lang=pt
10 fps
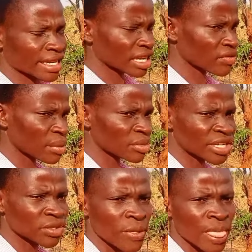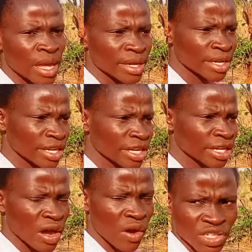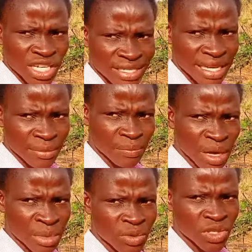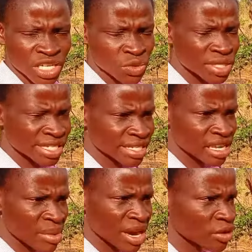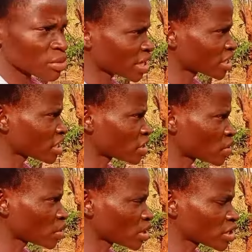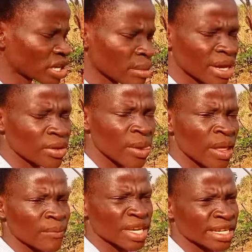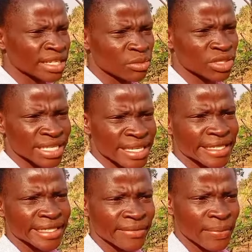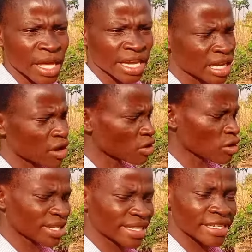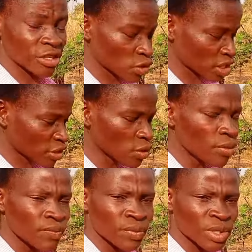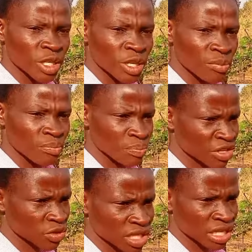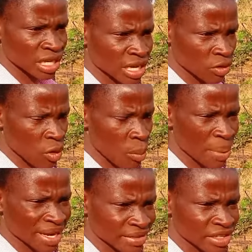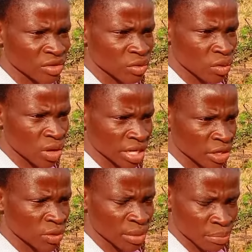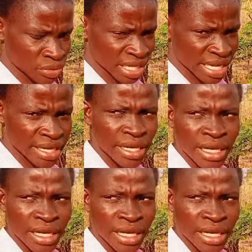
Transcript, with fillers: Então vamos a isso. E não esquecer, amigos, ajudem este trabalho, porque este, este trabalho é de muita gente. Então não me deixe sozinho. Eu peço que ah, compartilhe com aquilo que puder,